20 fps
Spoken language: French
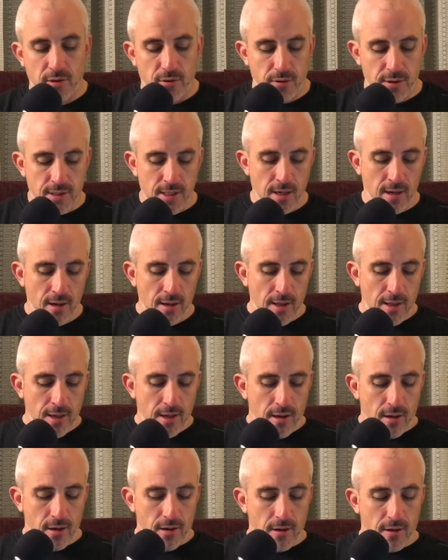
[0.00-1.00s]
je viens de le dire,
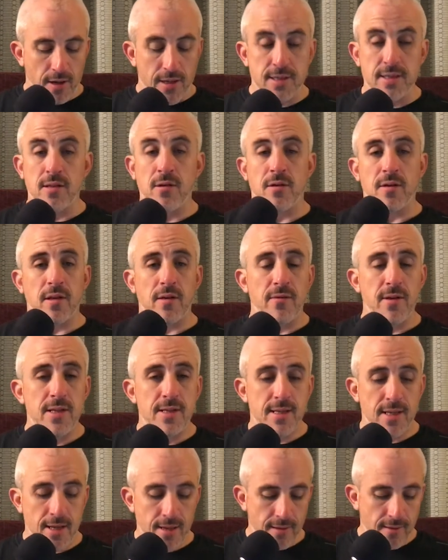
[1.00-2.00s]
euh, Resident
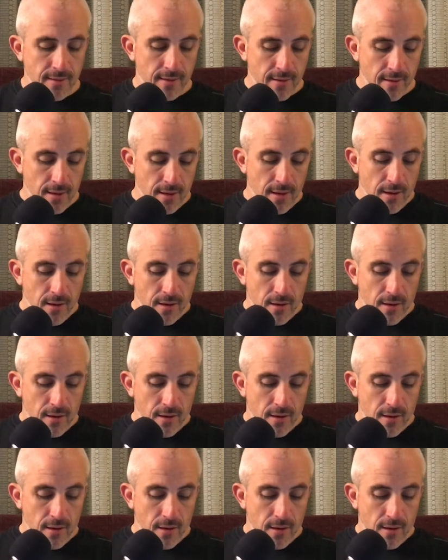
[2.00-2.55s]
Evil 7,